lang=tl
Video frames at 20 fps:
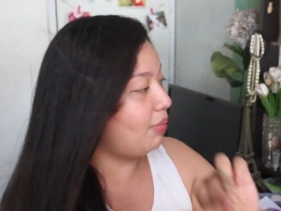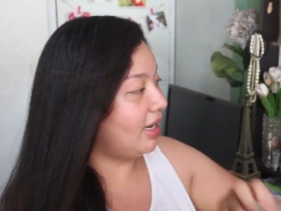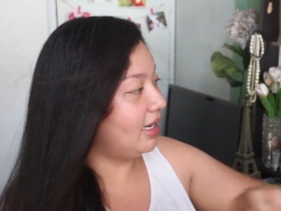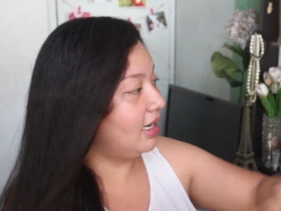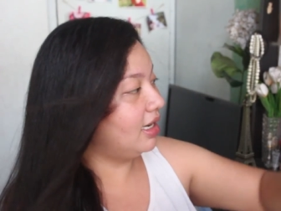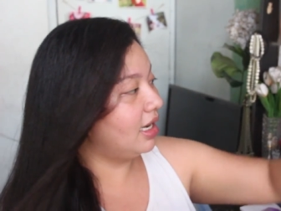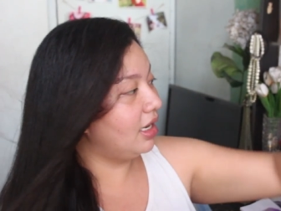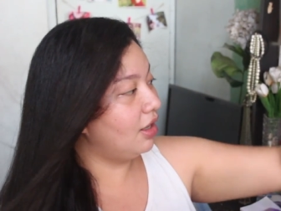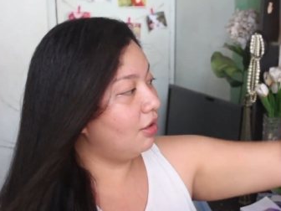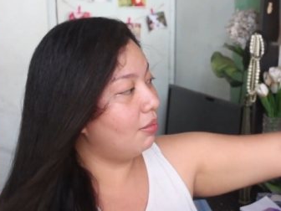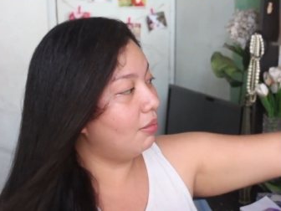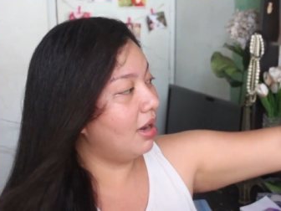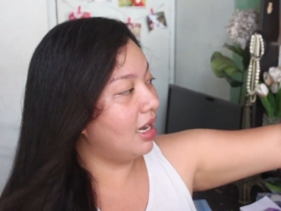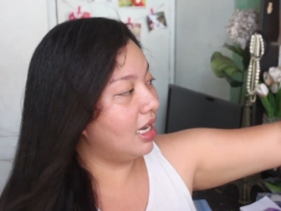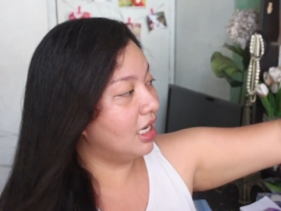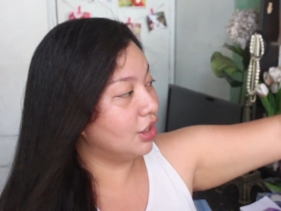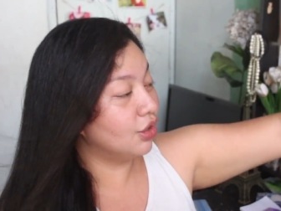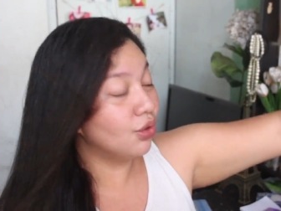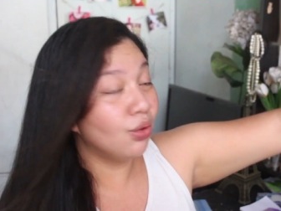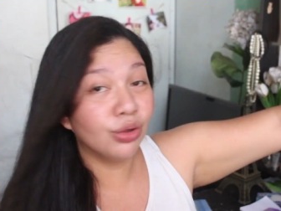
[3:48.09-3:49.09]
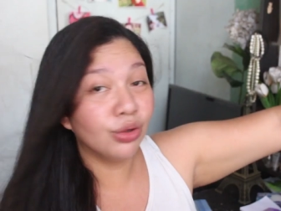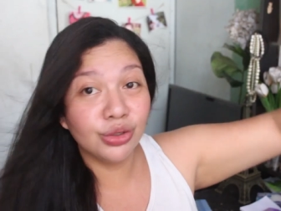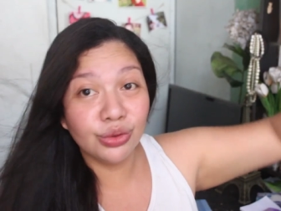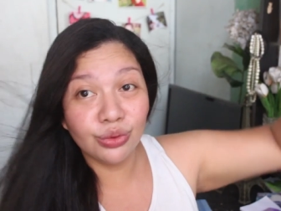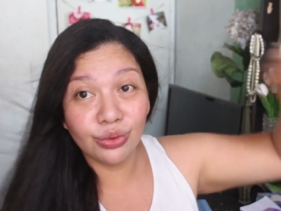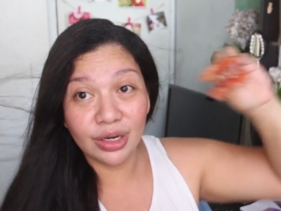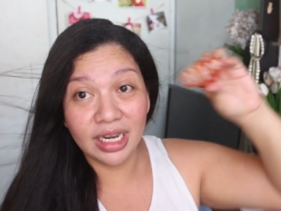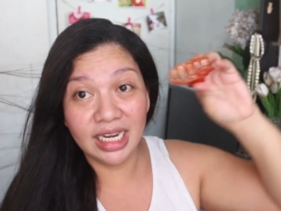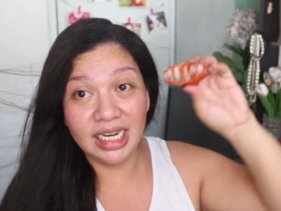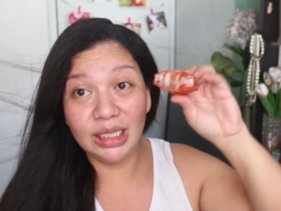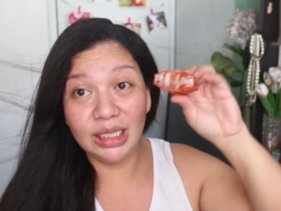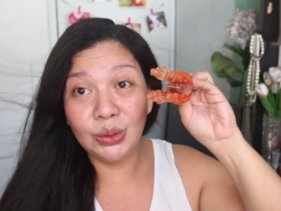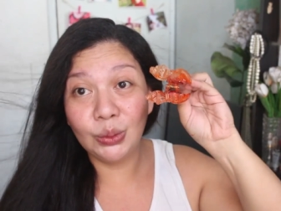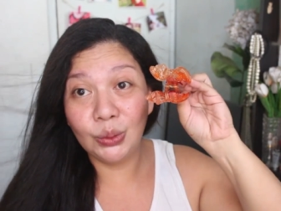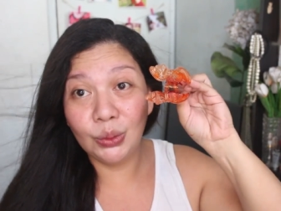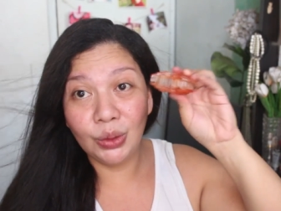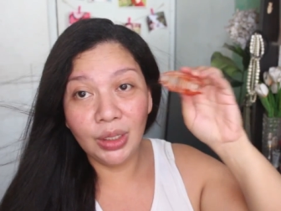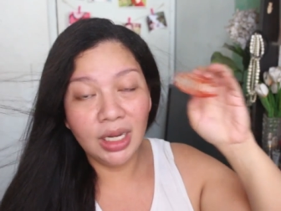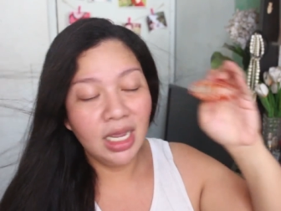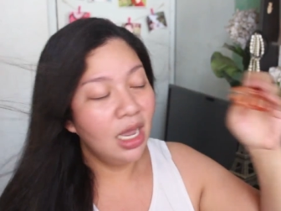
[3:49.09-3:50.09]
Pwede na yung mga syok-syok
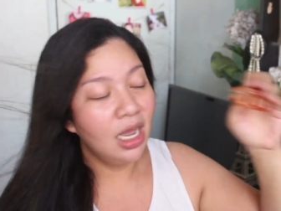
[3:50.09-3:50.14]
ganito.